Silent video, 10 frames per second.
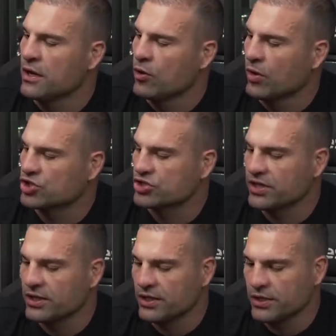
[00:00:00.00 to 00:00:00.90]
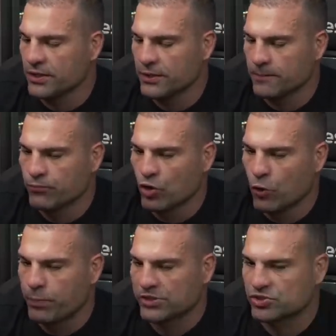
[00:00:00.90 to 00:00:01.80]
Eu acho que
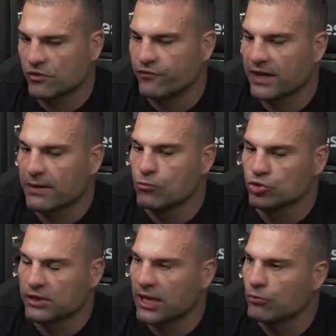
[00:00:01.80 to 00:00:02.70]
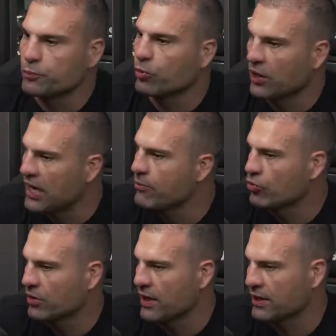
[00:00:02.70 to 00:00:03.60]
o pessoal fala muito que ele é muito
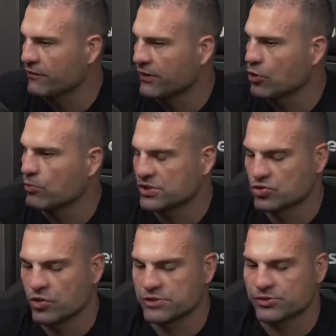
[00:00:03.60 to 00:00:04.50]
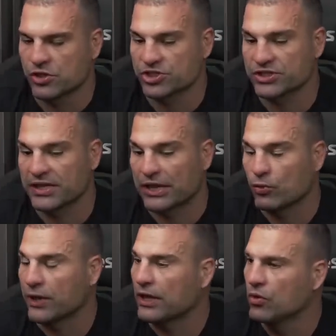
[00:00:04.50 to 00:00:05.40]
polêmico, né? Que fala algumas coisas, mas eu acho que cada
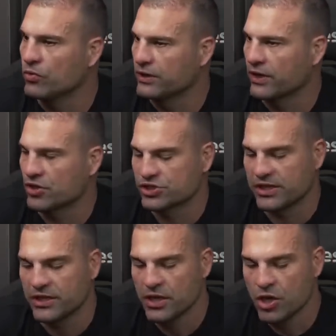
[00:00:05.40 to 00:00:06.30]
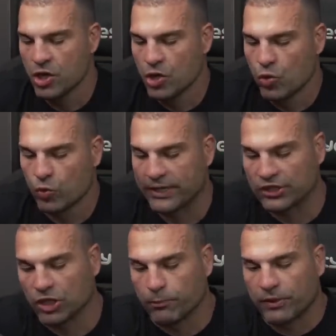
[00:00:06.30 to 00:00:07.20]
um é cada um, cara. Eu acho que o que a
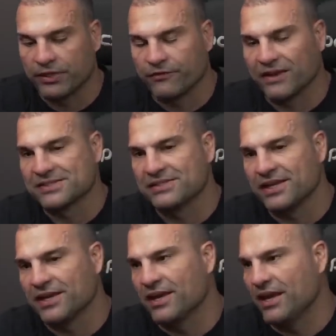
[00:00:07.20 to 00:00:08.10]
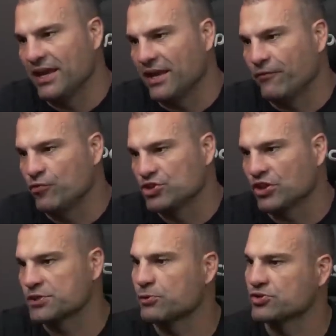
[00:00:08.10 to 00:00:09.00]
gente não pode fazer é, é fugir da
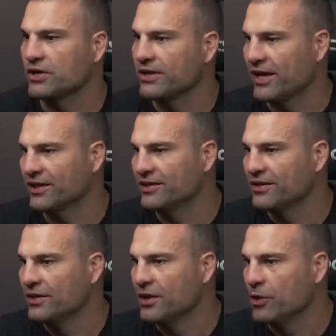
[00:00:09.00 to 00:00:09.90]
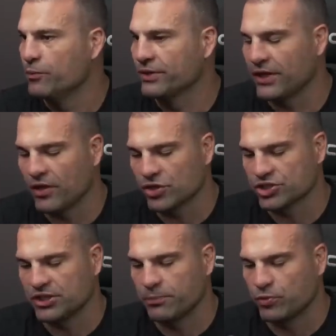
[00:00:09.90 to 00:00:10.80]
nossa personalidade. Uhum. Porque eu acho
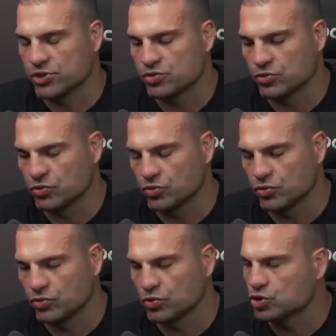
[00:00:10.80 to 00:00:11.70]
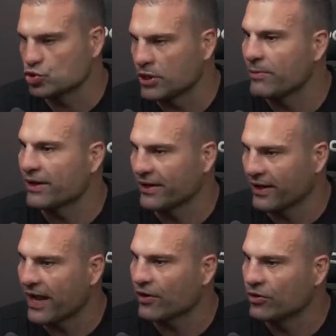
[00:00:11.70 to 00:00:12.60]
que depois do, do, do Sony
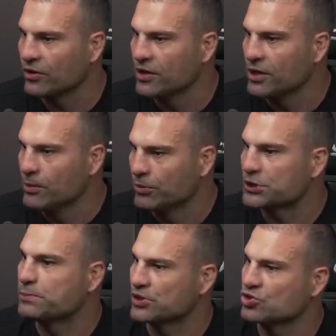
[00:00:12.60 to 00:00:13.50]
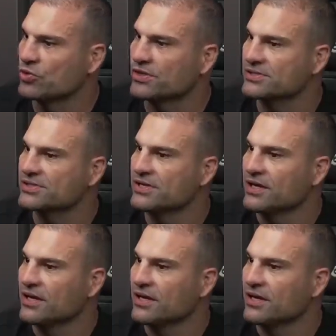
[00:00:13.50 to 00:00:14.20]
McGregor, muitas pessoas